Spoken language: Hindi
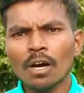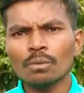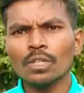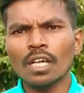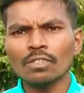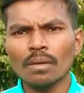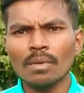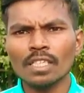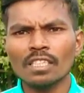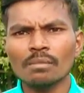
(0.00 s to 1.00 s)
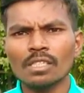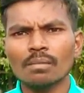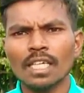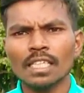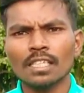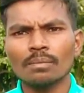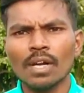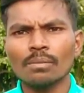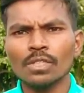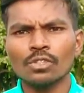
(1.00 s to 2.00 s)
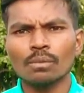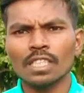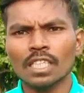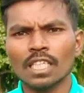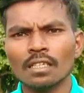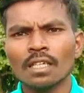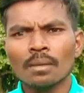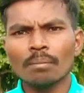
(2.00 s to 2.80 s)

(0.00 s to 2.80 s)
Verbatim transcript: और मैं राव साहब मन के बीच में एहसन प्रभु यीशु मसीह के